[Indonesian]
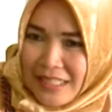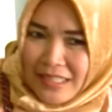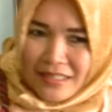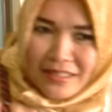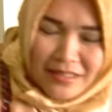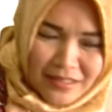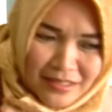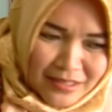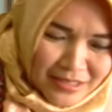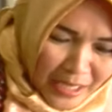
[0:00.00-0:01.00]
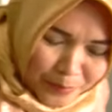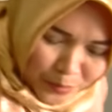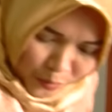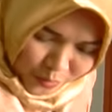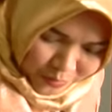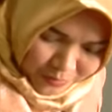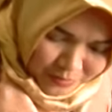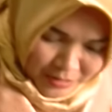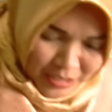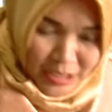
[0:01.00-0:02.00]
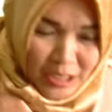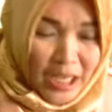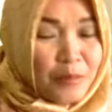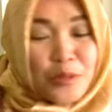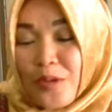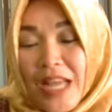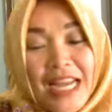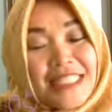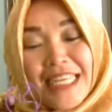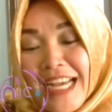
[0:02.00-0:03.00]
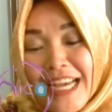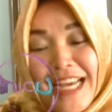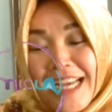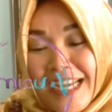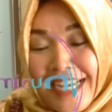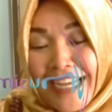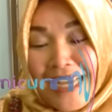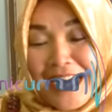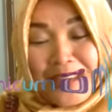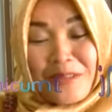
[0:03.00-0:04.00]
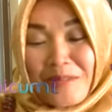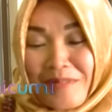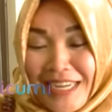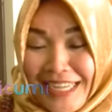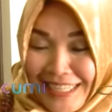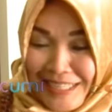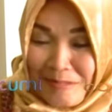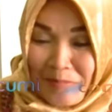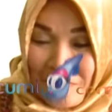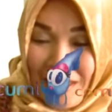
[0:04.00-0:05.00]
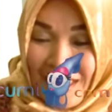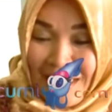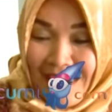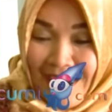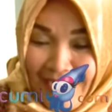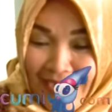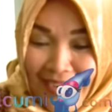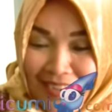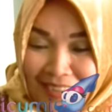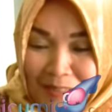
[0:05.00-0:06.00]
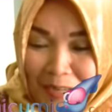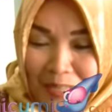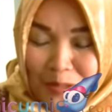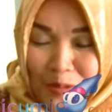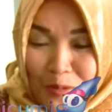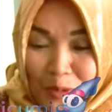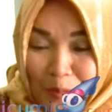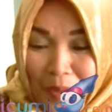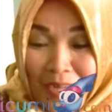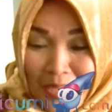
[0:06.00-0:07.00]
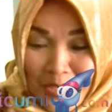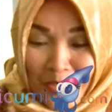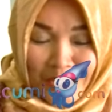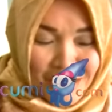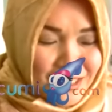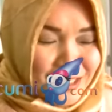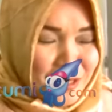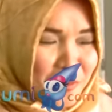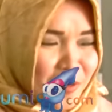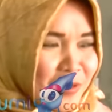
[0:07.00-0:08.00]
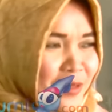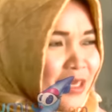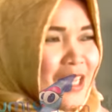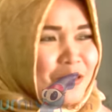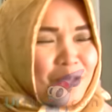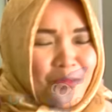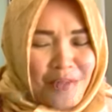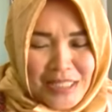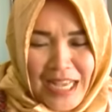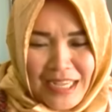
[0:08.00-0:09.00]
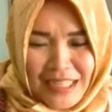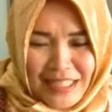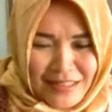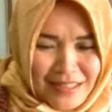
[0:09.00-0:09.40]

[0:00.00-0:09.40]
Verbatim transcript: dari Sabtu yang habis pulang acara Ayu kemarin. Oh iya, gue. Ya. Ah, ah, langsung udah panas kan tinggi di mobil dia langsung ke rumah sakit.